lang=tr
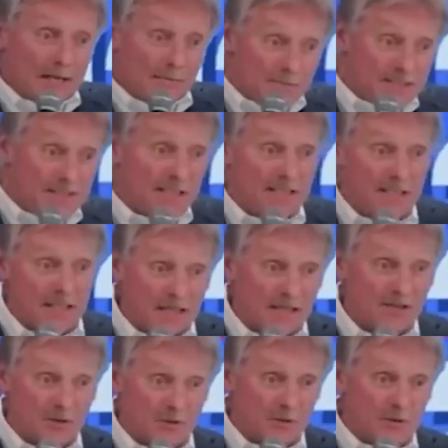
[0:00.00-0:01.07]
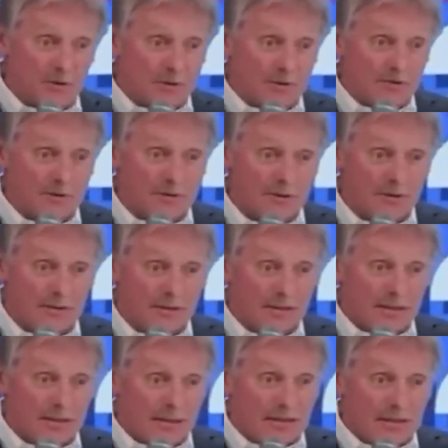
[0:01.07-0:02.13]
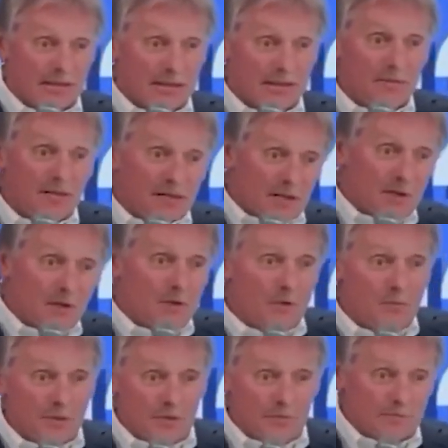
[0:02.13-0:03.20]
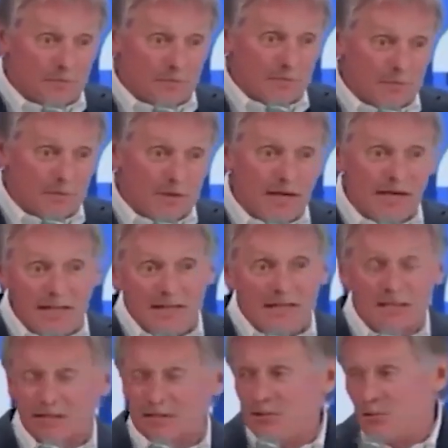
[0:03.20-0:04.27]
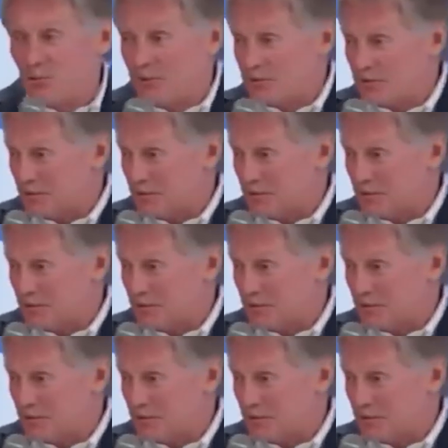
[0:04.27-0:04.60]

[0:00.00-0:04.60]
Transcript: Dimitri Peskov ayrıca Rusya Federasyonu vatandaşı Ermenilerin